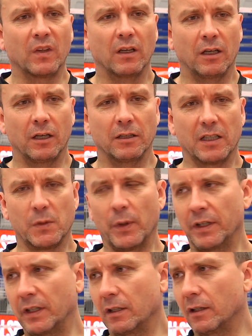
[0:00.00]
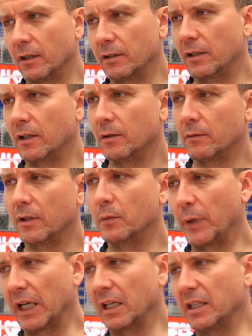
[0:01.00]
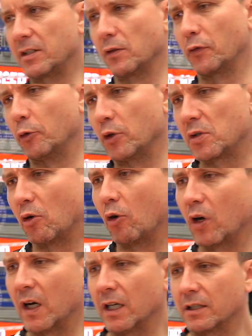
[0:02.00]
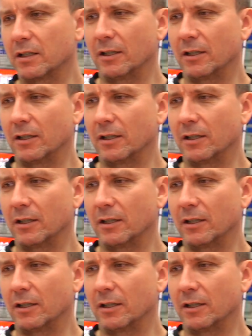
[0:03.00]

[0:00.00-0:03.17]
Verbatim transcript: äh, dass man äh, den, den, Pegel nicht zu früh, zu hoch hat,